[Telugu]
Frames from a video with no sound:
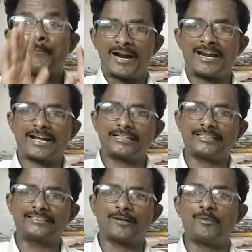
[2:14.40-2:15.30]
పండగ
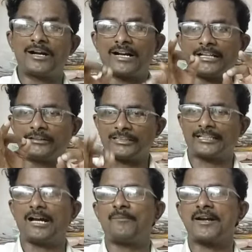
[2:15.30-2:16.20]
సందర్భంగా
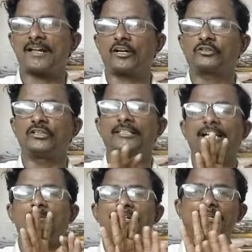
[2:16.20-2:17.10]
దసరా పండగ వస్తుంది
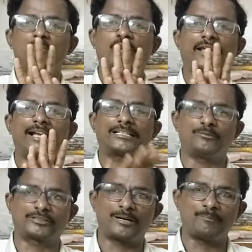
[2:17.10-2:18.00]
కాబట్టి బుక్రా
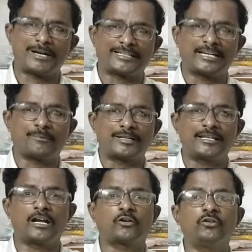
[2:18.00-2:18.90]
సముద్రం పట్టణ
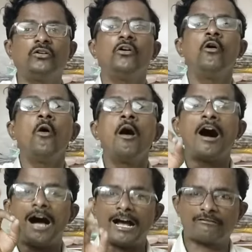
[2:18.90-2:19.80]
ప్రజలకు
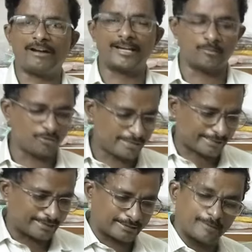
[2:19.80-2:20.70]
ఆహ్వానము
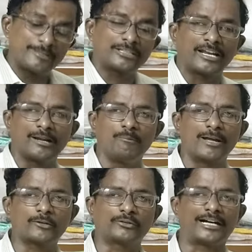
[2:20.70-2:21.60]
ఇక్కడ కనిపిస్తున్న
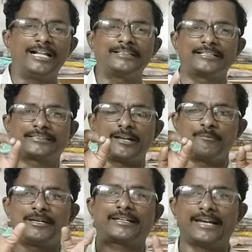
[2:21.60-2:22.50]
నెంబర్కు కాల్ చేస్తే
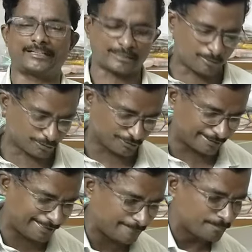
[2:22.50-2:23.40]
మీకే
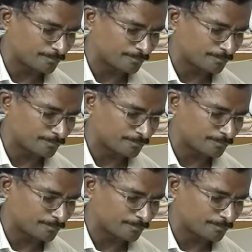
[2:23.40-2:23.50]
అర్థమవుతుంది